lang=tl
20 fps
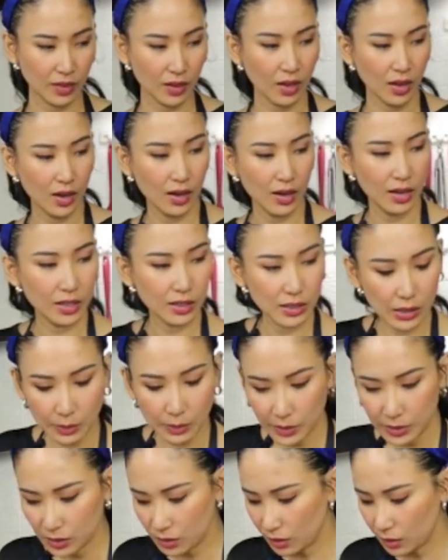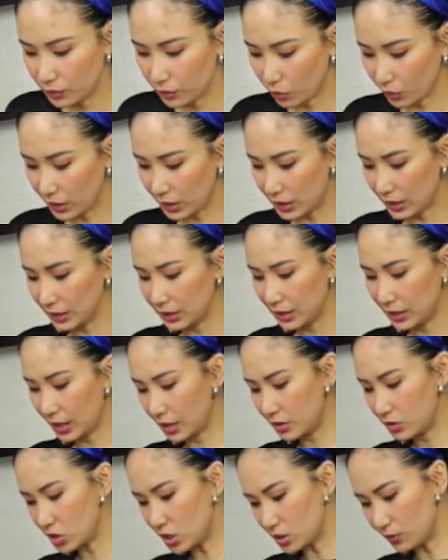Little bit of oil again,
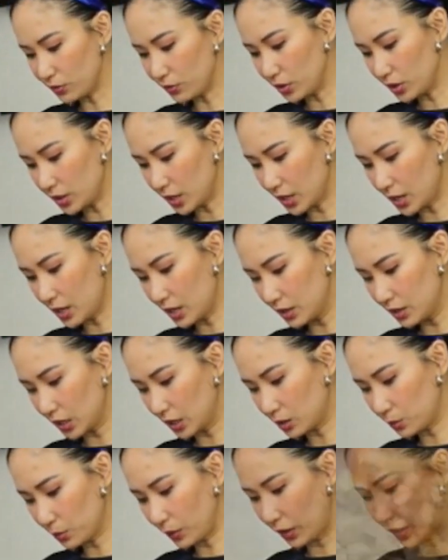just for the, that part.